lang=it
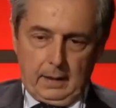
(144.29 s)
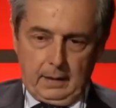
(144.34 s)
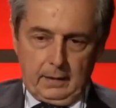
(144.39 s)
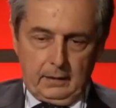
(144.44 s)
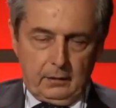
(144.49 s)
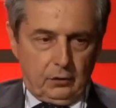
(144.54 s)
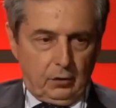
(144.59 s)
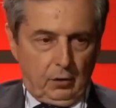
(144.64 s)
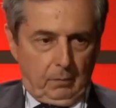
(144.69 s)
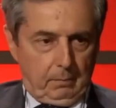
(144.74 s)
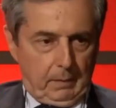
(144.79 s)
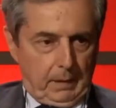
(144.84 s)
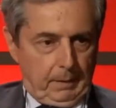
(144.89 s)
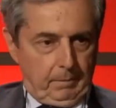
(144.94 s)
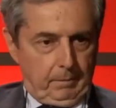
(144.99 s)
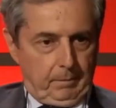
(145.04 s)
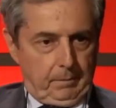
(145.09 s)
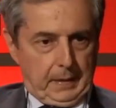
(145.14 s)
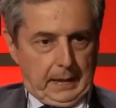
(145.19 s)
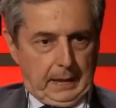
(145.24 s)
Insomma,
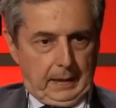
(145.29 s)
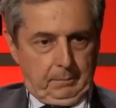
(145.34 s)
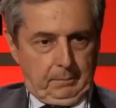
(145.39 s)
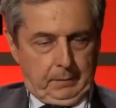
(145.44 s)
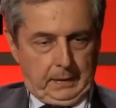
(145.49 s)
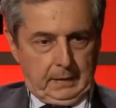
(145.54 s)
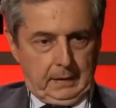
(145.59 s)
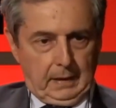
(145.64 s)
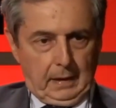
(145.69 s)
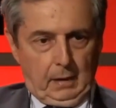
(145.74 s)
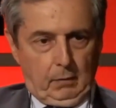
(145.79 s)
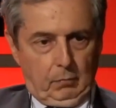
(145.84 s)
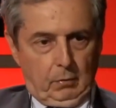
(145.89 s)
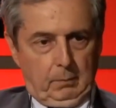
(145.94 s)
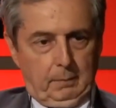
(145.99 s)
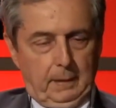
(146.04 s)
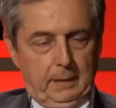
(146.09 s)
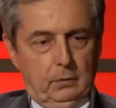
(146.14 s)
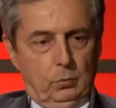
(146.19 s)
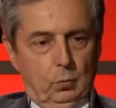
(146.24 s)
per, per dire in
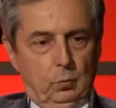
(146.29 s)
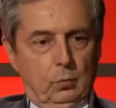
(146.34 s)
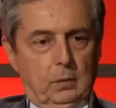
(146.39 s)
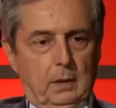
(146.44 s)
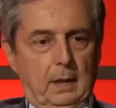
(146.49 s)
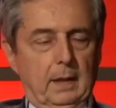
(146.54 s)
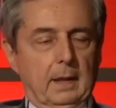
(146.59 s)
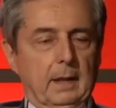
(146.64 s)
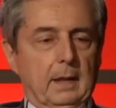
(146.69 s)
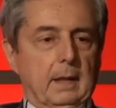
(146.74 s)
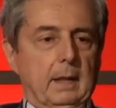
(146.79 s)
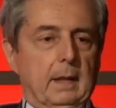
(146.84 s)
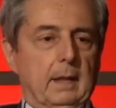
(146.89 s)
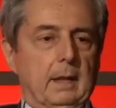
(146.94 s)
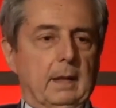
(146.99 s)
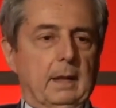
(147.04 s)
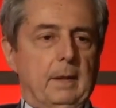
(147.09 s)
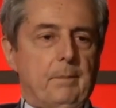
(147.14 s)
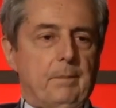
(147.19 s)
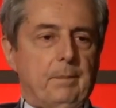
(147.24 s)
una battuta,
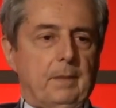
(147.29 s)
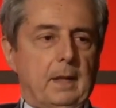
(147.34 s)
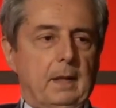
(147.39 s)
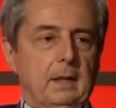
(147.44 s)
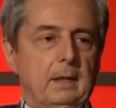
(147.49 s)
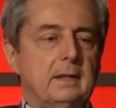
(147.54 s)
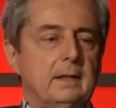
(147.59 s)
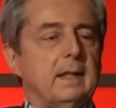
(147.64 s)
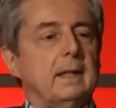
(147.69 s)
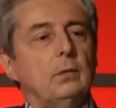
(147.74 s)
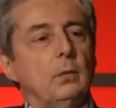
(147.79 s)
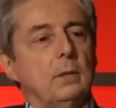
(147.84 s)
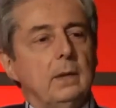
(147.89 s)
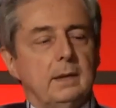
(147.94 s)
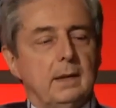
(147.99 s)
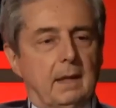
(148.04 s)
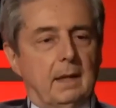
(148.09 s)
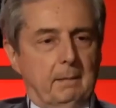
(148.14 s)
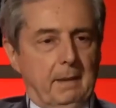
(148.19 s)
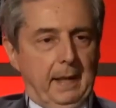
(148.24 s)
ehm, gli Stati
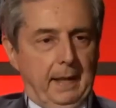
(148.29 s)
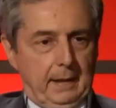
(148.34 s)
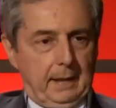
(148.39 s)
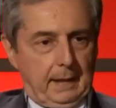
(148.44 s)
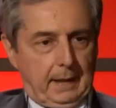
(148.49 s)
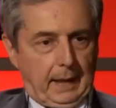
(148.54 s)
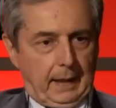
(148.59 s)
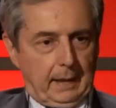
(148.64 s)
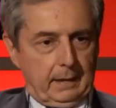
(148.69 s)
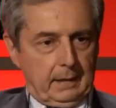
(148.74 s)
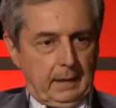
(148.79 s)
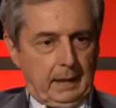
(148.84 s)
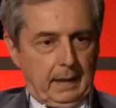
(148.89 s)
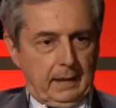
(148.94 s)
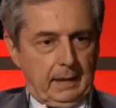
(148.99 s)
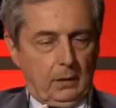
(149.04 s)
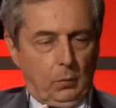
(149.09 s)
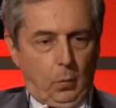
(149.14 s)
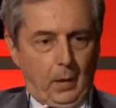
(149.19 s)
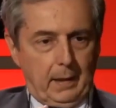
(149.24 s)
Uniti d'America, ai,
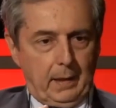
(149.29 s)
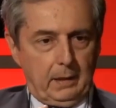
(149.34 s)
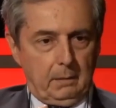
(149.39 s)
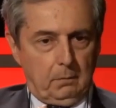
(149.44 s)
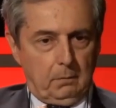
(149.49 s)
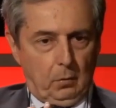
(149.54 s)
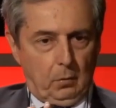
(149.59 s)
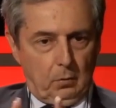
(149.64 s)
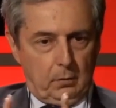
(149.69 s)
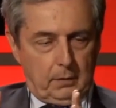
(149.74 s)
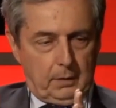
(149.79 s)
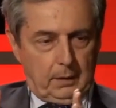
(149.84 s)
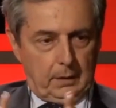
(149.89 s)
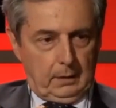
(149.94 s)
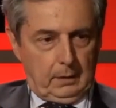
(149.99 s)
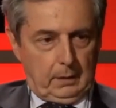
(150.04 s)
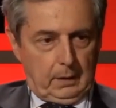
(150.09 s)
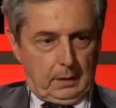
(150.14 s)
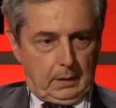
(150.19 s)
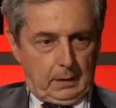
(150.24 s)
ai quali
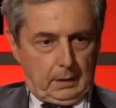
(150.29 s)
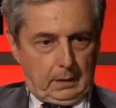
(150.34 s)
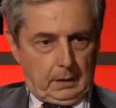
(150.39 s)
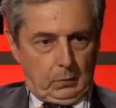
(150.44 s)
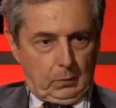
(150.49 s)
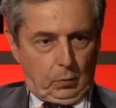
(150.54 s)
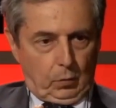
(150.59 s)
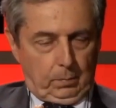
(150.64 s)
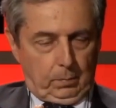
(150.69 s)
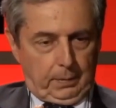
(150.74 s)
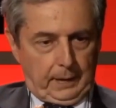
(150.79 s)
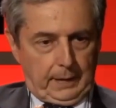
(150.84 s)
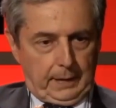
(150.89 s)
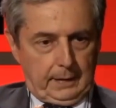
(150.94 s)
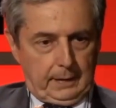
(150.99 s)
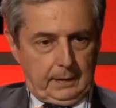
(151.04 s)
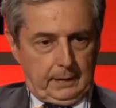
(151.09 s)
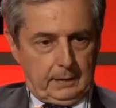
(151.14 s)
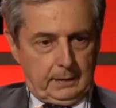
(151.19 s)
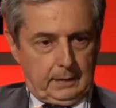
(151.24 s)
molti
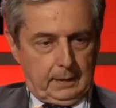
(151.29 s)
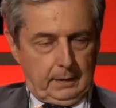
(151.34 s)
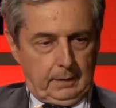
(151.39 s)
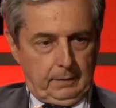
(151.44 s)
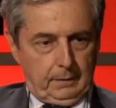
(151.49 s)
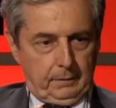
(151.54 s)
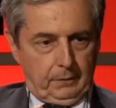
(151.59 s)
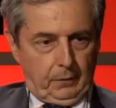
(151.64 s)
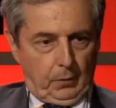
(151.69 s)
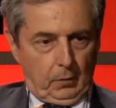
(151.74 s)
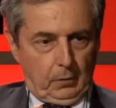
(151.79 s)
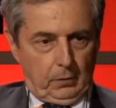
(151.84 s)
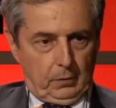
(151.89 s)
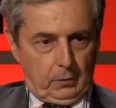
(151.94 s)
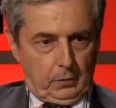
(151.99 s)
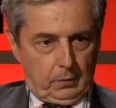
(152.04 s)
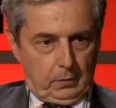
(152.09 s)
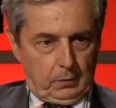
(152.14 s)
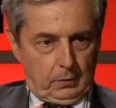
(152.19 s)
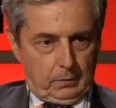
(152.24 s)
europeisti
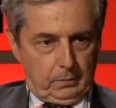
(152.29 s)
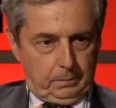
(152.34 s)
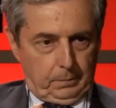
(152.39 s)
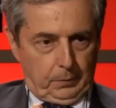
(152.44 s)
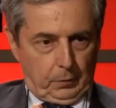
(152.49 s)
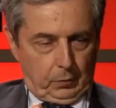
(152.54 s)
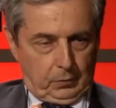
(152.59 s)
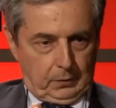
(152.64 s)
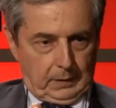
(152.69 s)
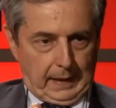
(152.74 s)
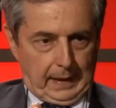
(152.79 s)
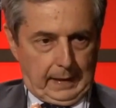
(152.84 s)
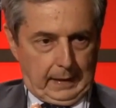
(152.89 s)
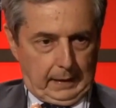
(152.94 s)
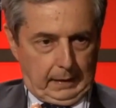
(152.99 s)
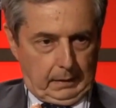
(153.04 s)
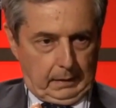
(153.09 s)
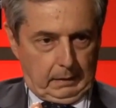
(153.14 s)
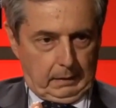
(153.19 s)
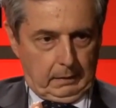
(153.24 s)
vogliono
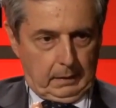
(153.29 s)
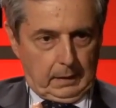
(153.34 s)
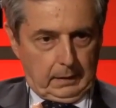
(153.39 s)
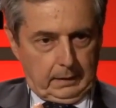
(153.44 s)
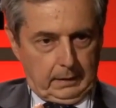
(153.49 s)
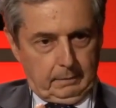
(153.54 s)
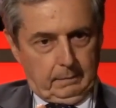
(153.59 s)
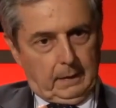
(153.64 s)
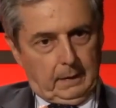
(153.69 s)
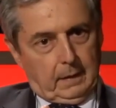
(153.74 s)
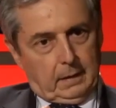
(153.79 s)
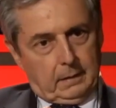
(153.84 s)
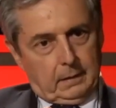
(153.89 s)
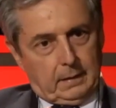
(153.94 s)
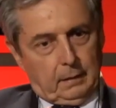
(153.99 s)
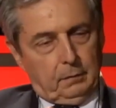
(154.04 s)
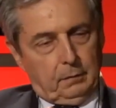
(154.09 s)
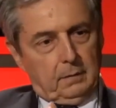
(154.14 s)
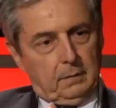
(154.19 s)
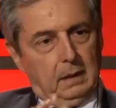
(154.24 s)
portare. Gli
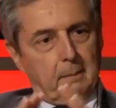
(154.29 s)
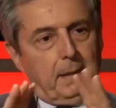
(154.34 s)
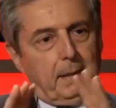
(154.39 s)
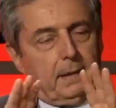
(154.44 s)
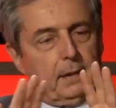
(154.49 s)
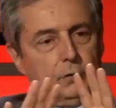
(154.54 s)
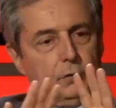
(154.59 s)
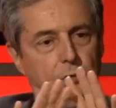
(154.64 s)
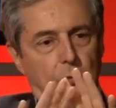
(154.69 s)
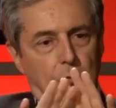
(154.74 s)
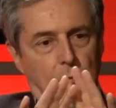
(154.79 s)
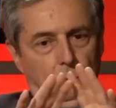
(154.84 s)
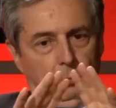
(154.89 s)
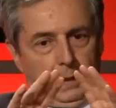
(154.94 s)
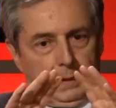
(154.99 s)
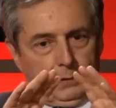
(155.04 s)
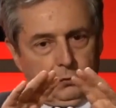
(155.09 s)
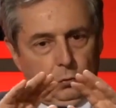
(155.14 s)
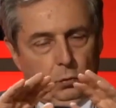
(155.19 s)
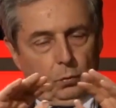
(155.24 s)
Stati Uniti d'America sono
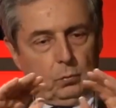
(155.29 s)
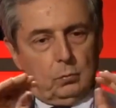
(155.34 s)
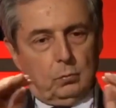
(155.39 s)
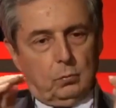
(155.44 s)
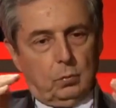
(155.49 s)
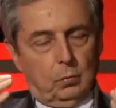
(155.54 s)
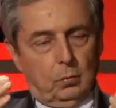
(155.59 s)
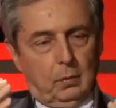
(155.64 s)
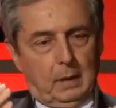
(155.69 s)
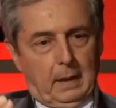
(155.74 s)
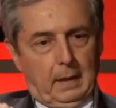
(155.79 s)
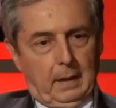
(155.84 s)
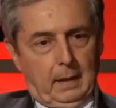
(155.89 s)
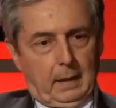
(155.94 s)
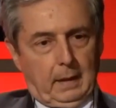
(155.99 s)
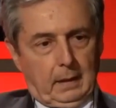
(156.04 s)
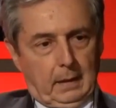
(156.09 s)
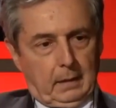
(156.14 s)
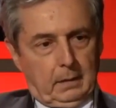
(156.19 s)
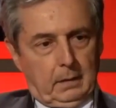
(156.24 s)
una struttura
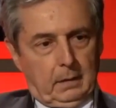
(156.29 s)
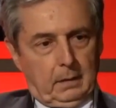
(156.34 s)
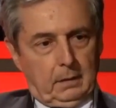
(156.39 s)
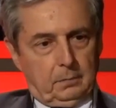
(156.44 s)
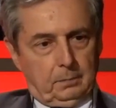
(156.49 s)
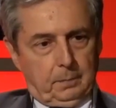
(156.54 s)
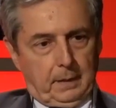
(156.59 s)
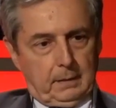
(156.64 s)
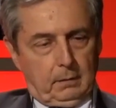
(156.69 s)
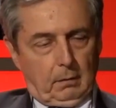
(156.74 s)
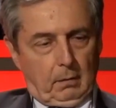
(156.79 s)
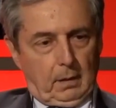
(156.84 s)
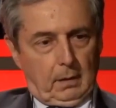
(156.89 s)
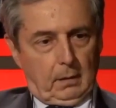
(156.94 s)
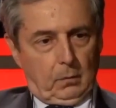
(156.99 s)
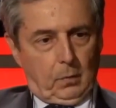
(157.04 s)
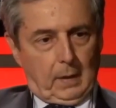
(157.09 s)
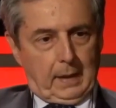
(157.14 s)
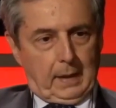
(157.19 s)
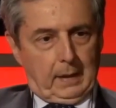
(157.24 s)
eh, rispetto alla
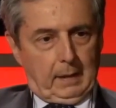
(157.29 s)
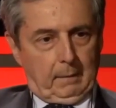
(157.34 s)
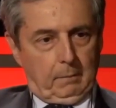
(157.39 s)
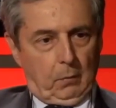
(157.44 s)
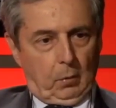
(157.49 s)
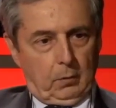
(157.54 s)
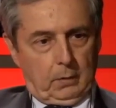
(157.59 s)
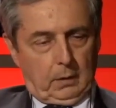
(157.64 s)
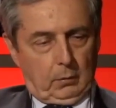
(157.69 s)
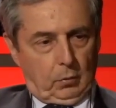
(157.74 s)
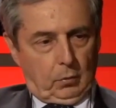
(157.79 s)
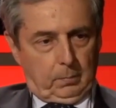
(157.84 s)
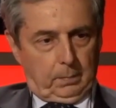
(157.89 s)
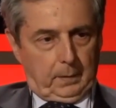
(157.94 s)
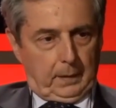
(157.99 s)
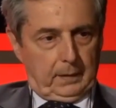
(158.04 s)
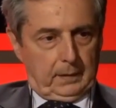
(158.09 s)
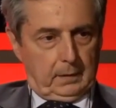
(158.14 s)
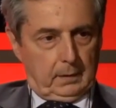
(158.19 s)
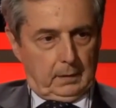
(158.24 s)
quale molti
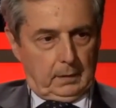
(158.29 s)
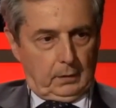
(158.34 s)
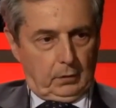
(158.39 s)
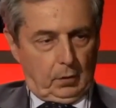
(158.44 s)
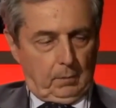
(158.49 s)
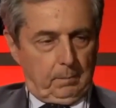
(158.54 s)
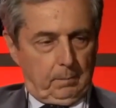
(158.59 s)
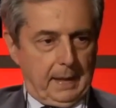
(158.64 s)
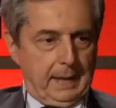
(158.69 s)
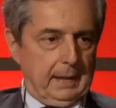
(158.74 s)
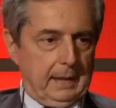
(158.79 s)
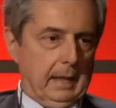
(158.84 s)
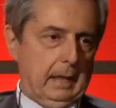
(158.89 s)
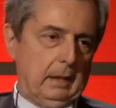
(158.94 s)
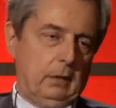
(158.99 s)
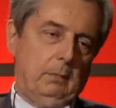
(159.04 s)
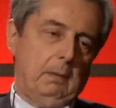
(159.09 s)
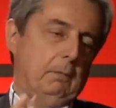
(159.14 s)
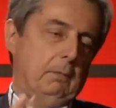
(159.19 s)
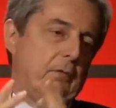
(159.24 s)
europeisti dicono bene, la
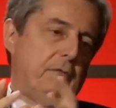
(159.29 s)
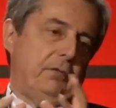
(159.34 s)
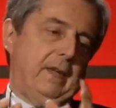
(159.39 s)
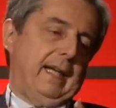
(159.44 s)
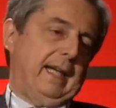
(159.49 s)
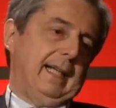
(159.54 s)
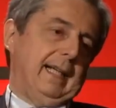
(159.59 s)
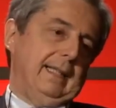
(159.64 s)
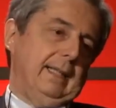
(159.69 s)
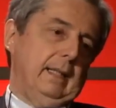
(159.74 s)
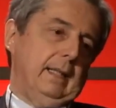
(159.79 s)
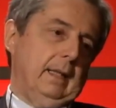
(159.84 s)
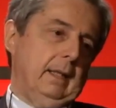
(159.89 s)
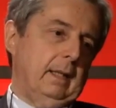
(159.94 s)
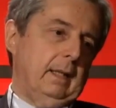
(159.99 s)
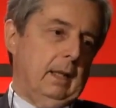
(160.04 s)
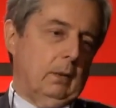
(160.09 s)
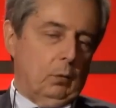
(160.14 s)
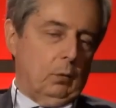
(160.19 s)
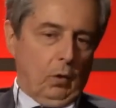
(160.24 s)
dobbiamo fare anche in,
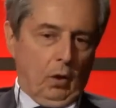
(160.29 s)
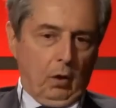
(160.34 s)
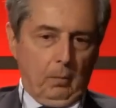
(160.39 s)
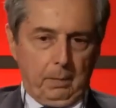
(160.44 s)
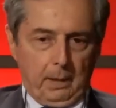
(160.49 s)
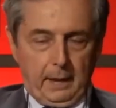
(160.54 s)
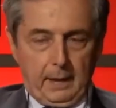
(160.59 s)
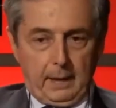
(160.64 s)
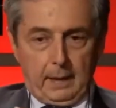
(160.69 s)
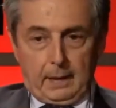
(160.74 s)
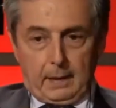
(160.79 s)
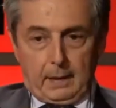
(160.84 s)
in Europa.